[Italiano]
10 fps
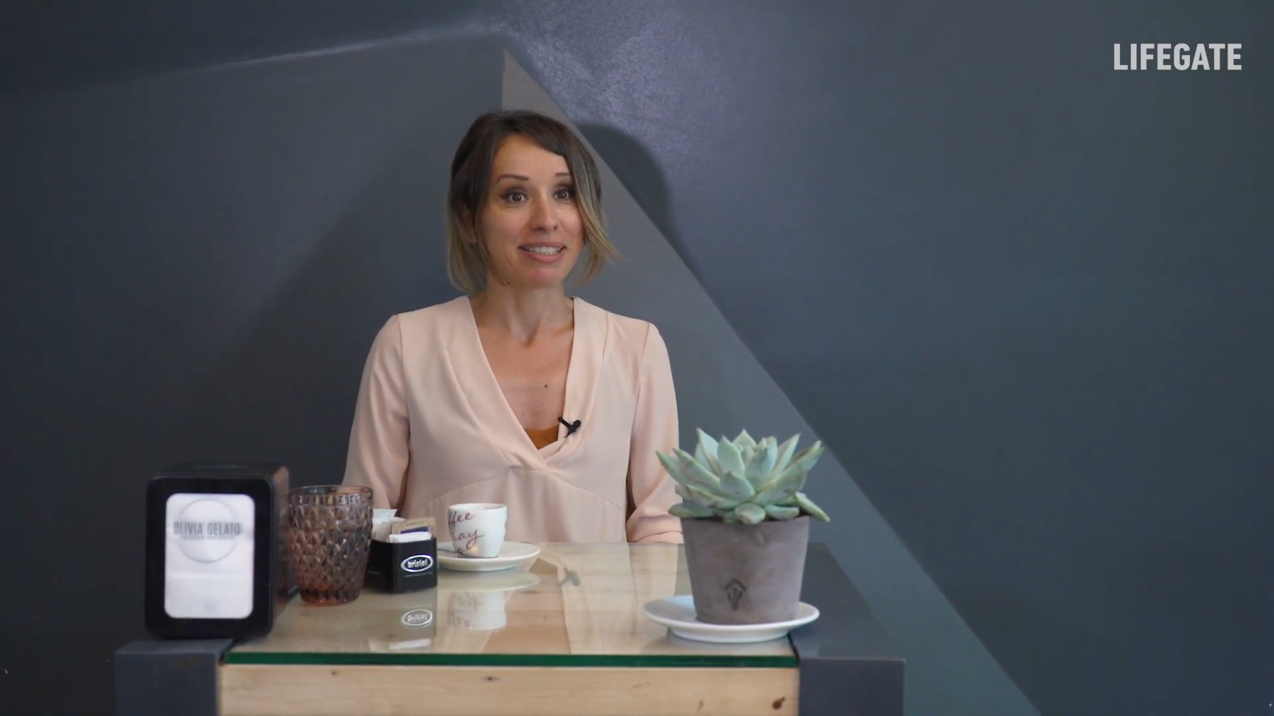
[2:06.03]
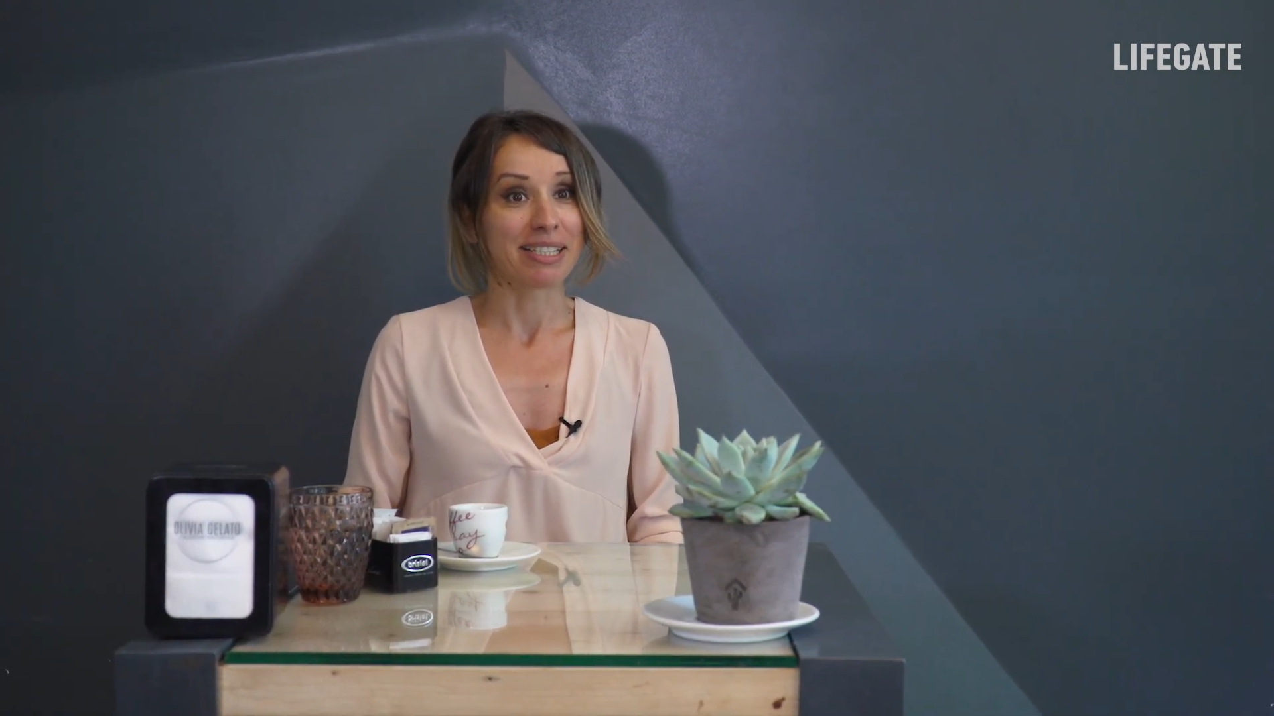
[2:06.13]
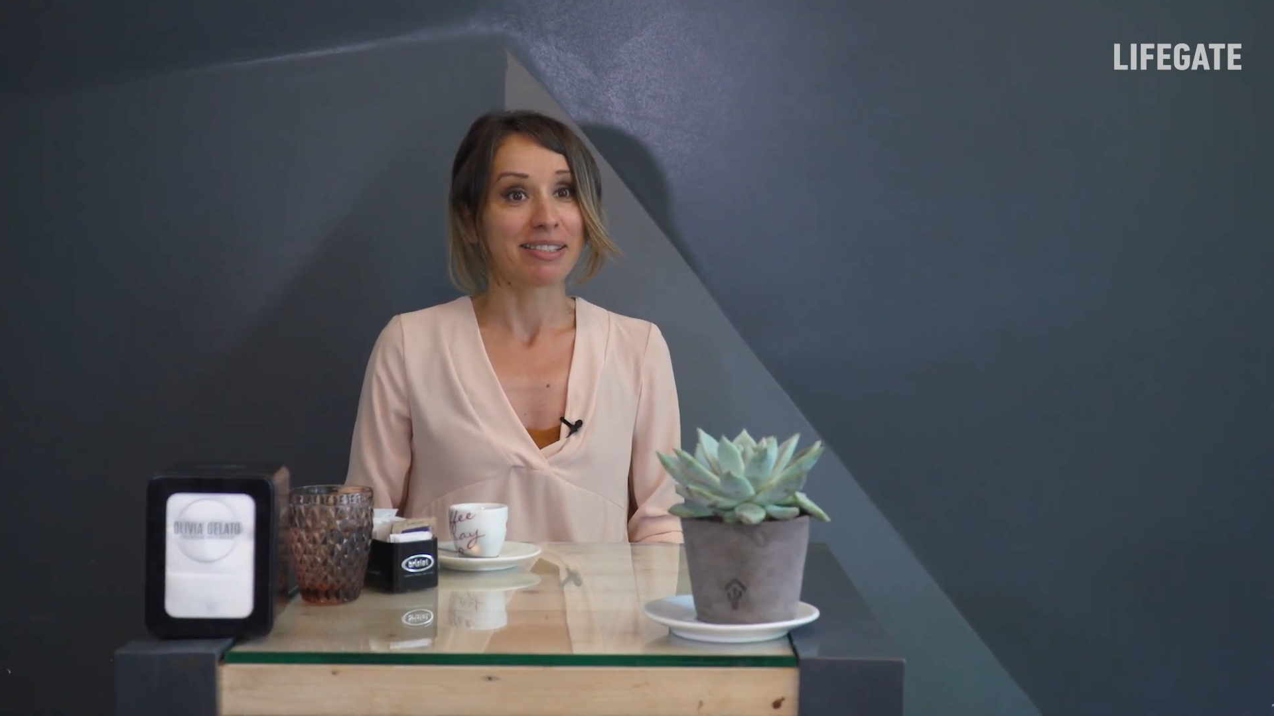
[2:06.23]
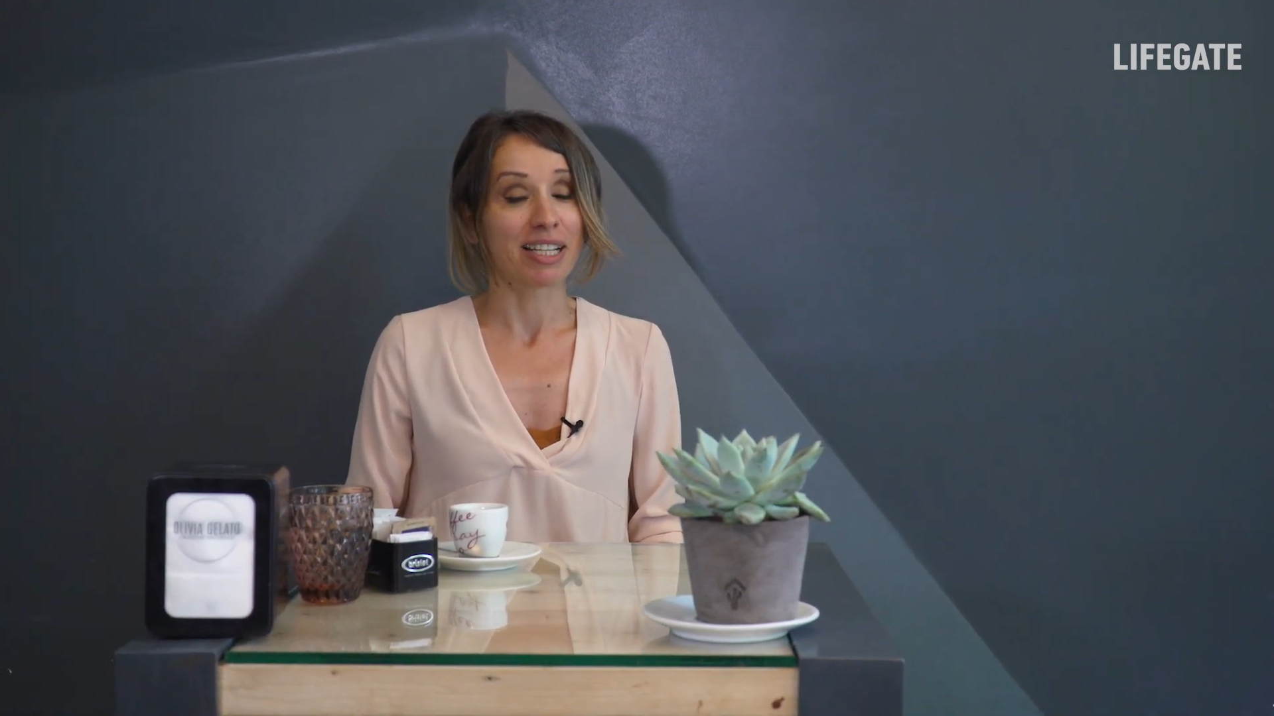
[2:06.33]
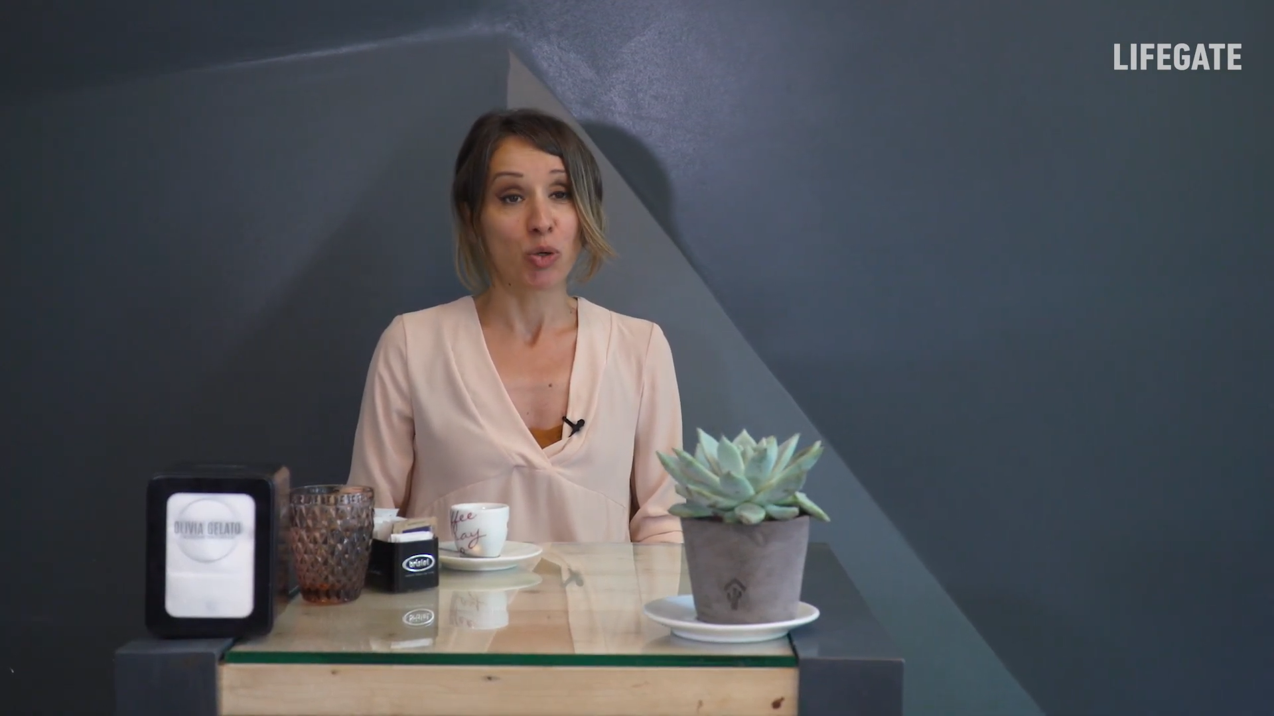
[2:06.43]

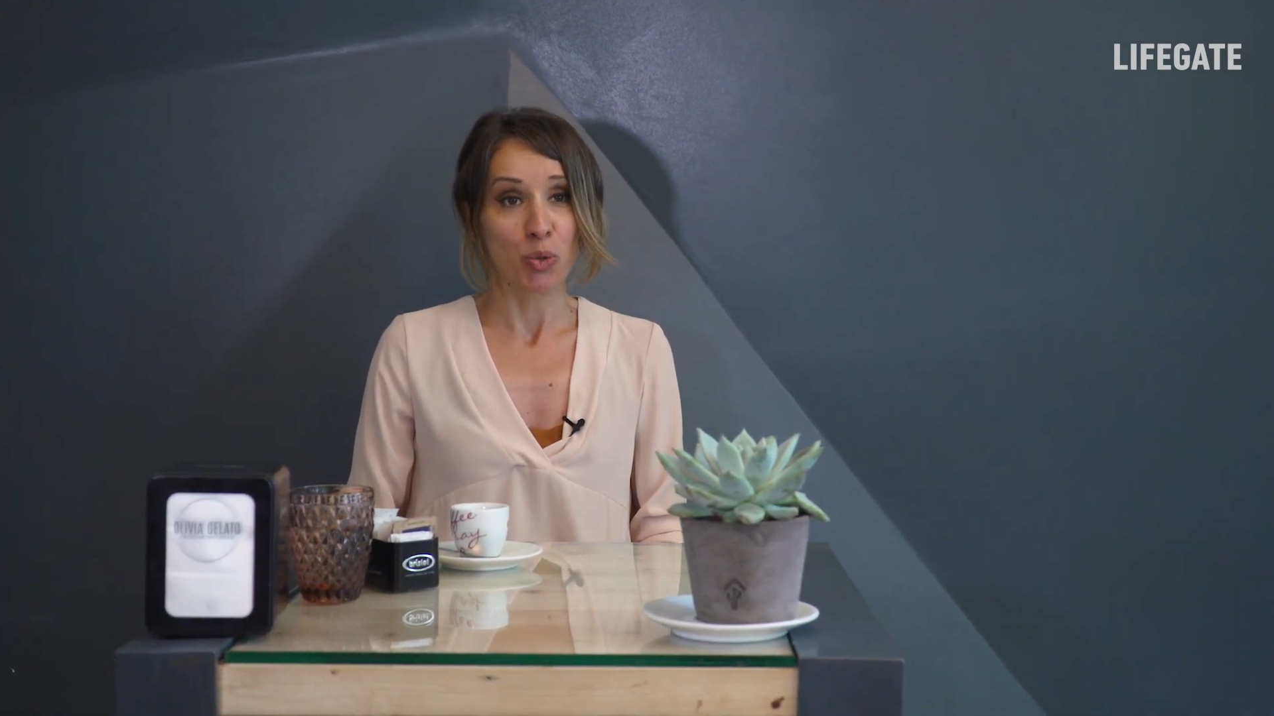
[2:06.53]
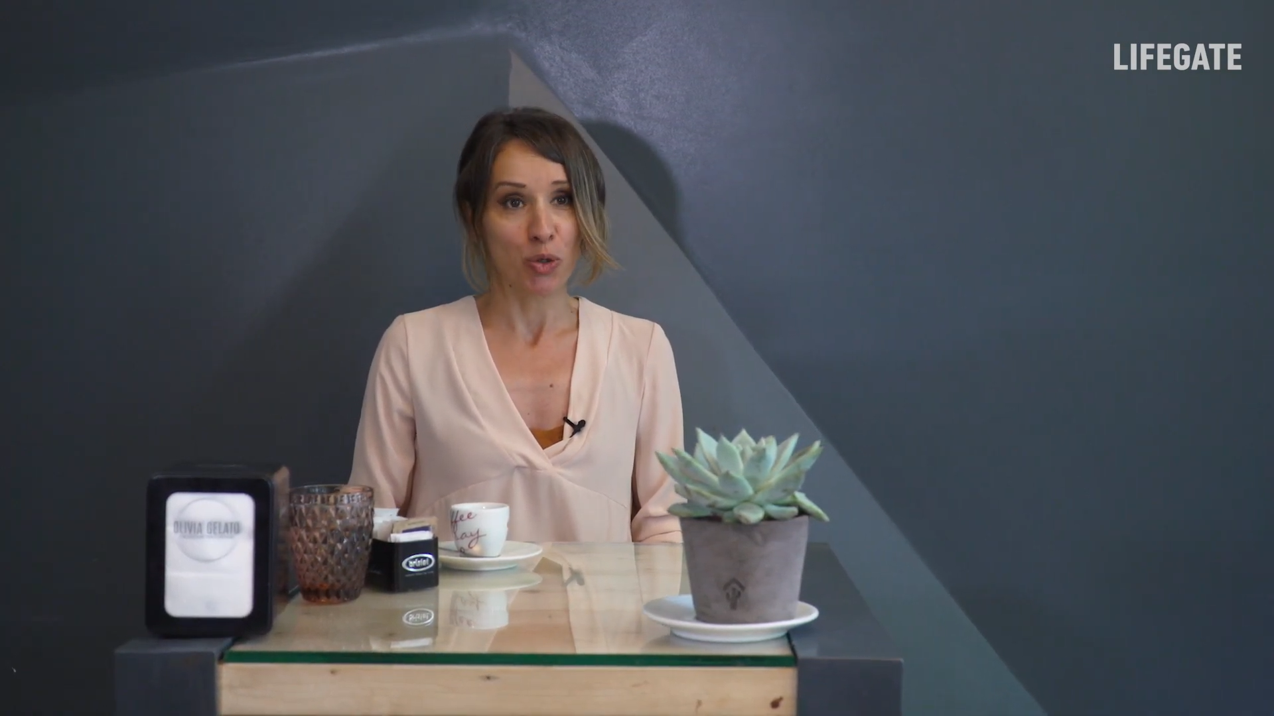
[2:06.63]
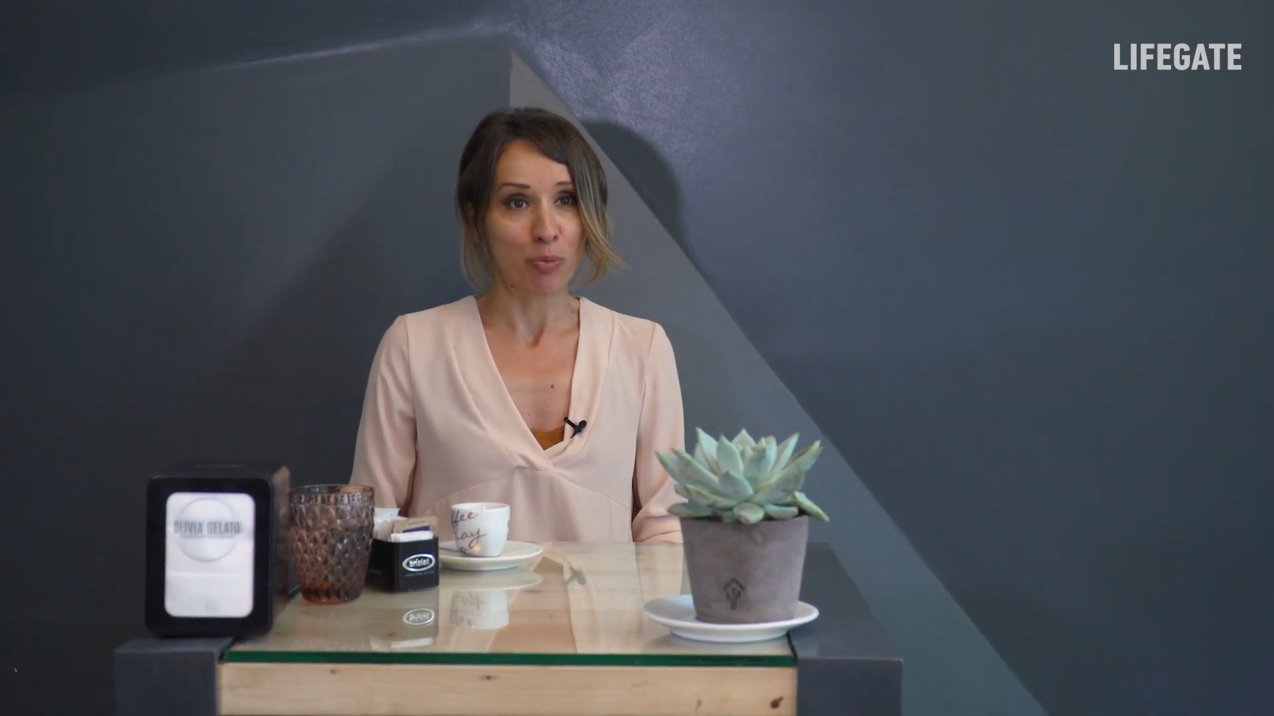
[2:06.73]
senza alcun